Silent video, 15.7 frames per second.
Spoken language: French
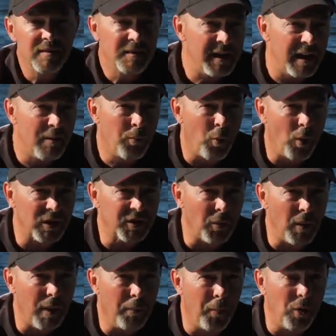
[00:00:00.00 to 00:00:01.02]
Quel
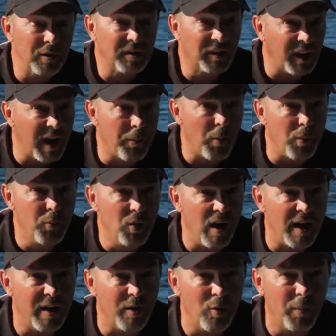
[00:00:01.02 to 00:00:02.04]
poisson à peau très
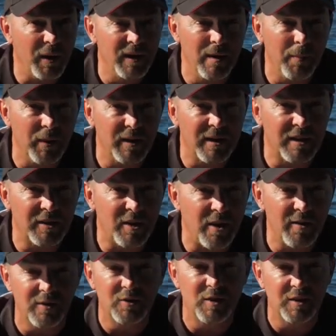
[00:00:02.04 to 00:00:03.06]
populaire auprès des
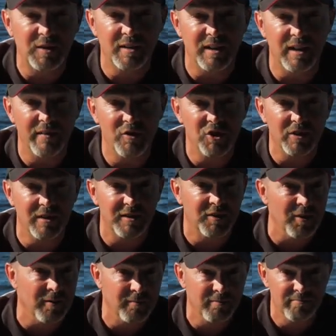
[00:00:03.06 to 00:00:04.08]
prédateurs se tient dans la
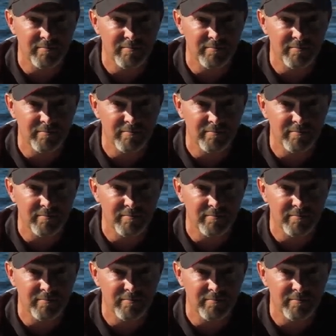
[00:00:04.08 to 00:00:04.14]
végétation?